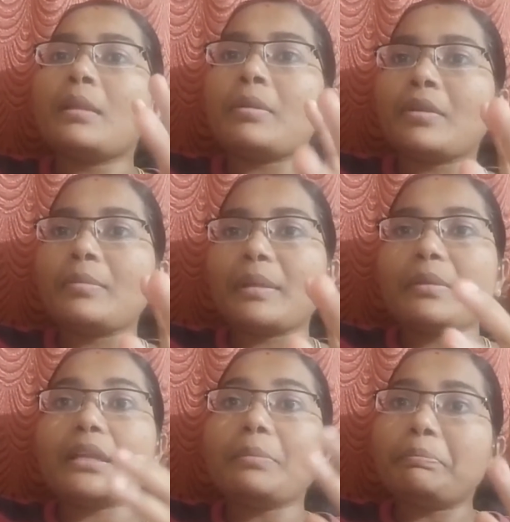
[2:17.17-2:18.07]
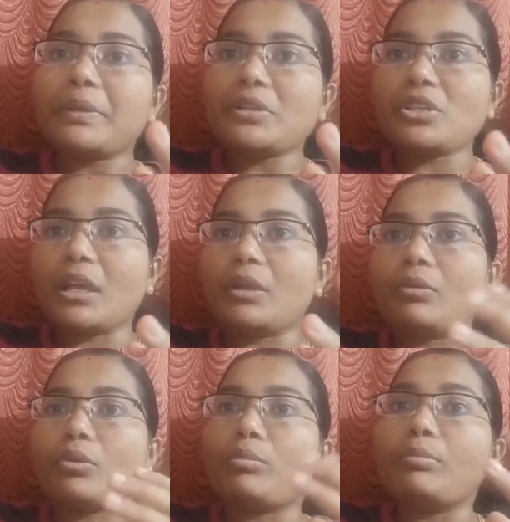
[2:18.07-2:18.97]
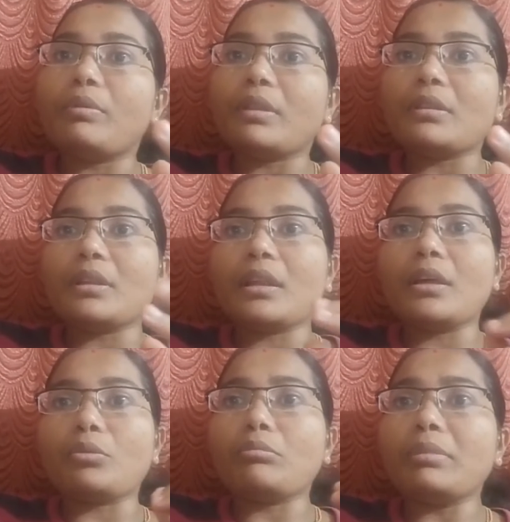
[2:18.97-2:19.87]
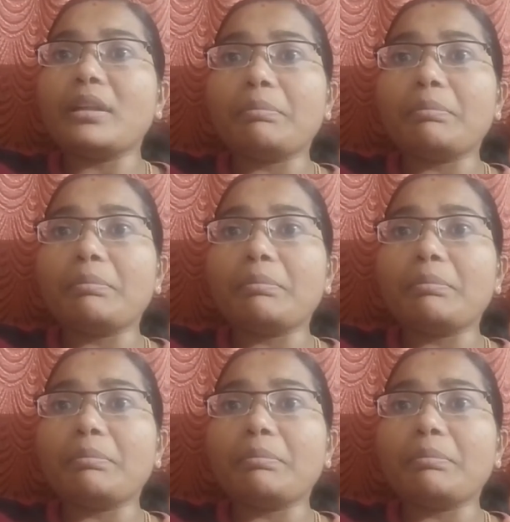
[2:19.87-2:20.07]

நம்மளுக்கு வந்து பார்த்தோம்னா டிப்ரெஷன் ஆகிடும் ரொம்ப வந்து என்னென்னா ரொம்ப